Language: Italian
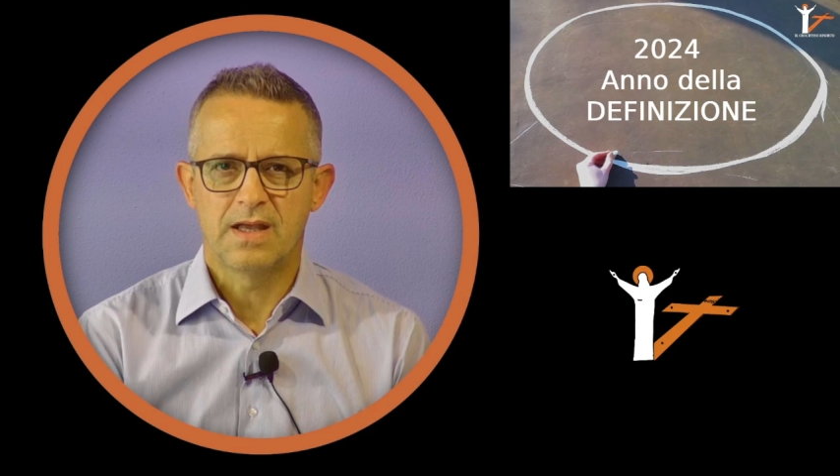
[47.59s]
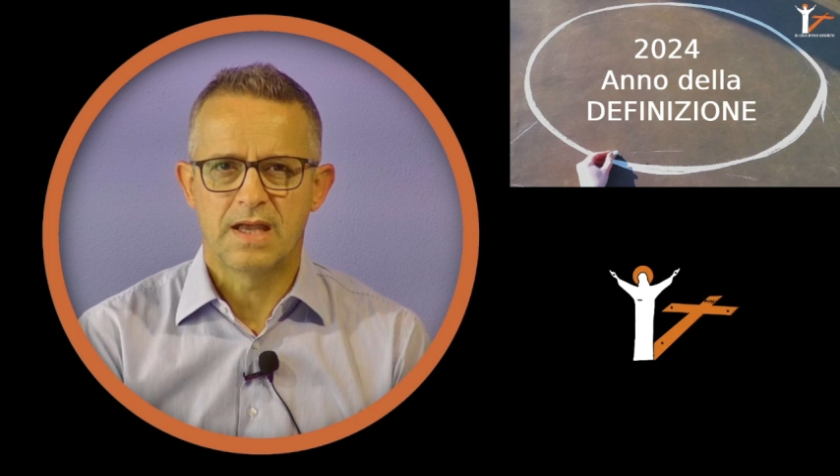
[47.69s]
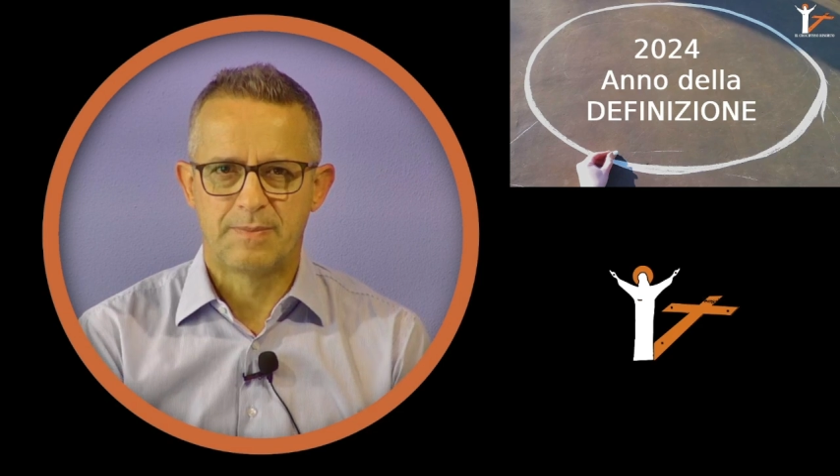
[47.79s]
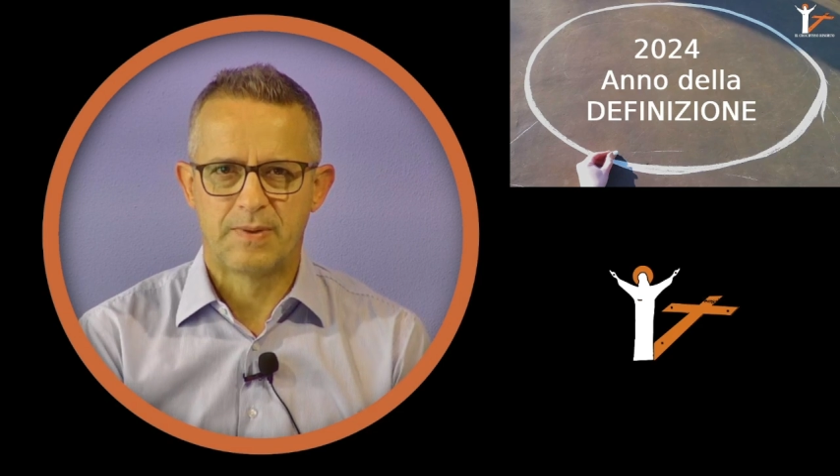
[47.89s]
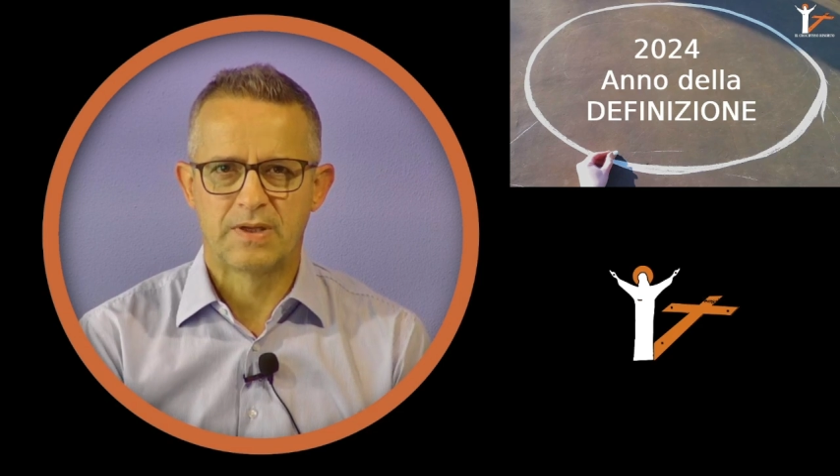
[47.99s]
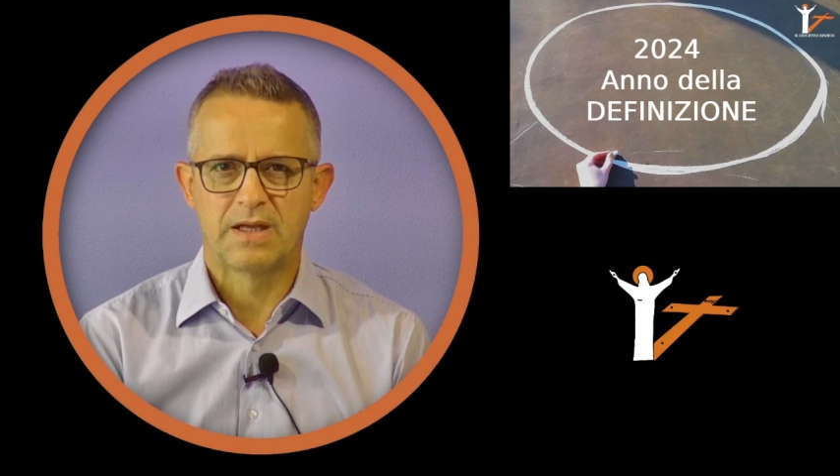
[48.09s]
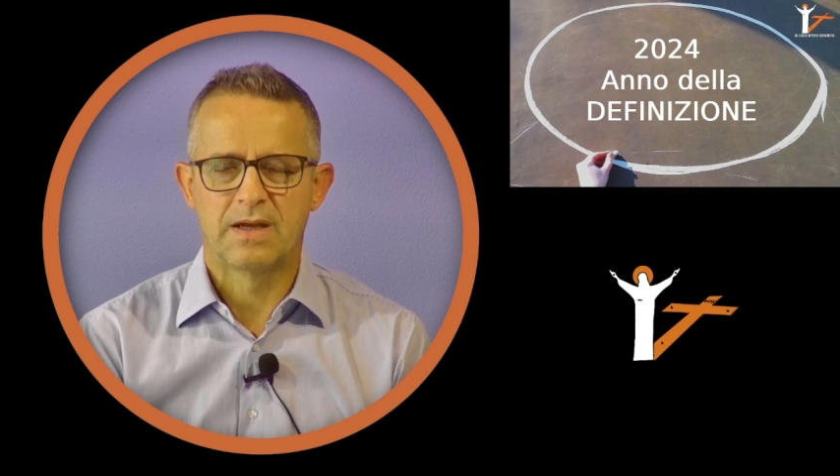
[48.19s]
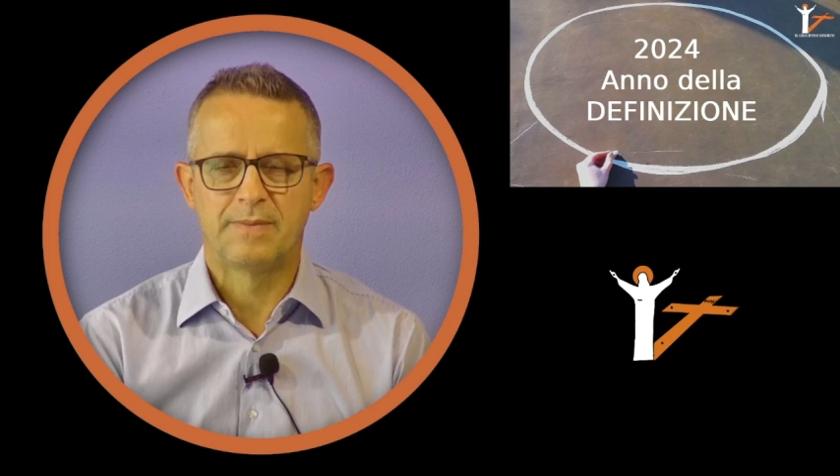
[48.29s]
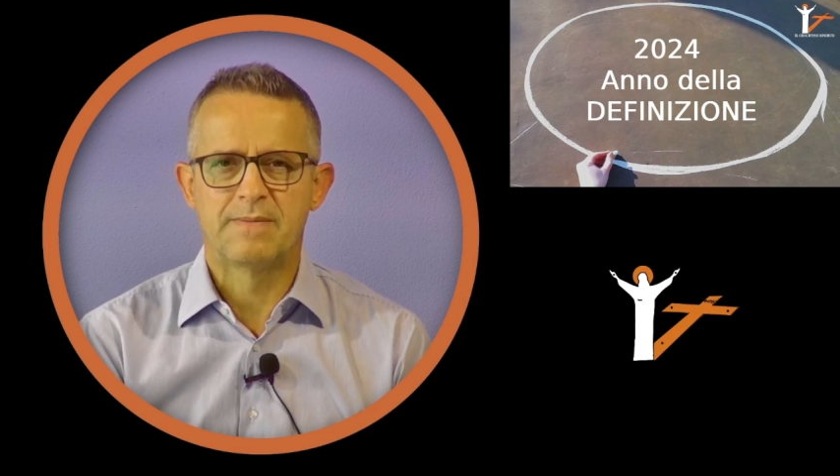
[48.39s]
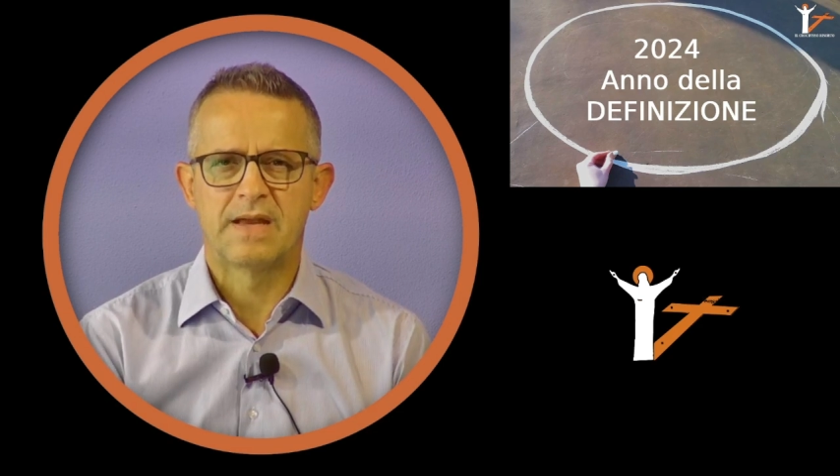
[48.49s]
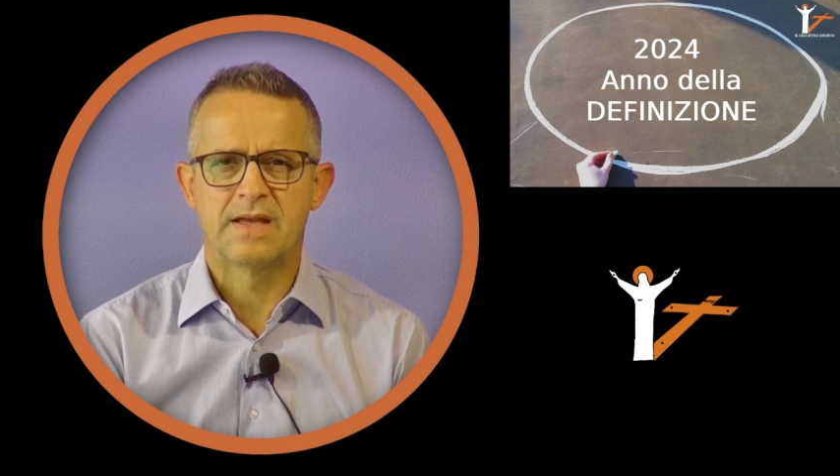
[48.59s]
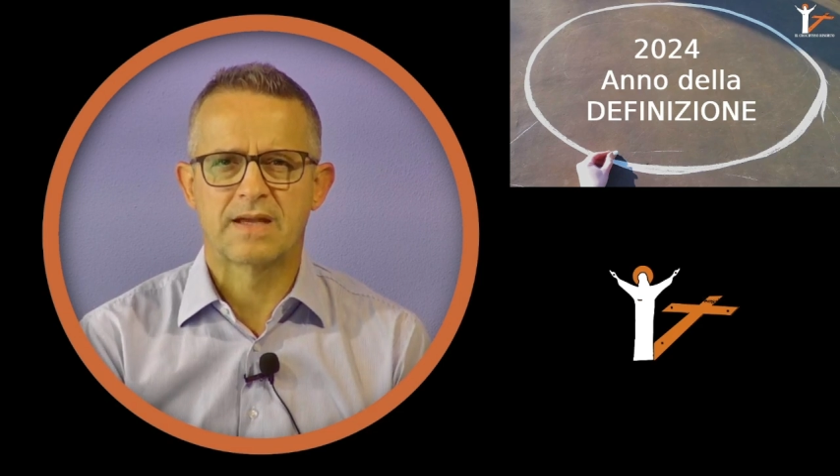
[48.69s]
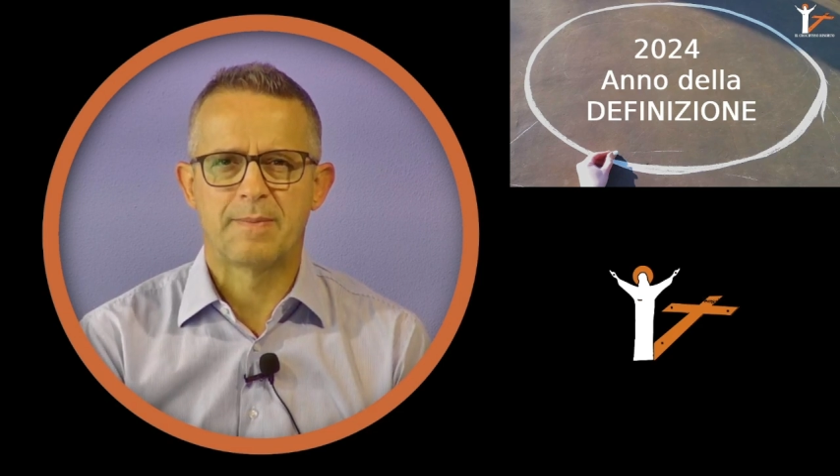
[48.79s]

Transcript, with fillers: e poi Abimelech ha